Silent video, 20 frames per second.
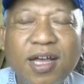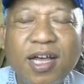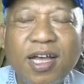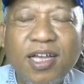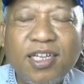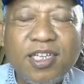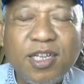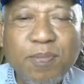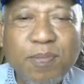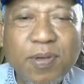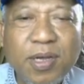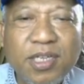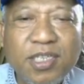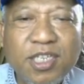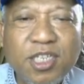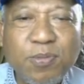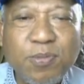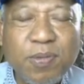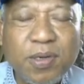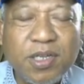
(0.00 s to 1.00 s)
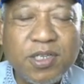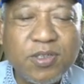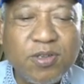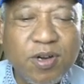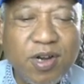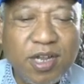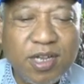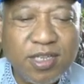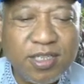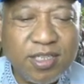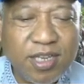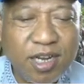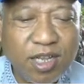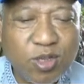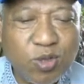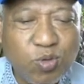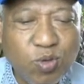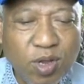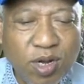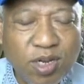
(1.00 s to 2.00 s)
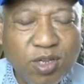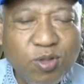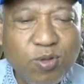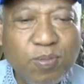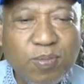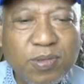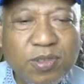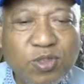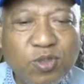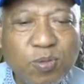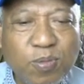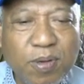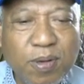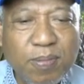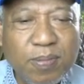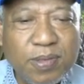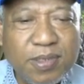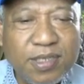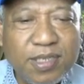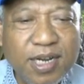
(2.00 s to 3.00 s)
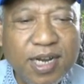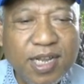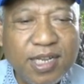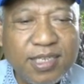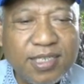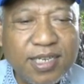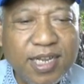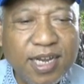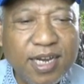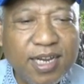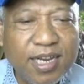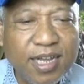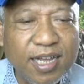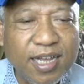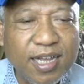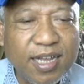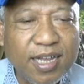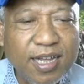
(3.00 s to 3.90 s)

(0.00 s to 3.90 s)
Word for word: Hasan Basri sebagai seorang intelektual itu mencoba menjelaskan ya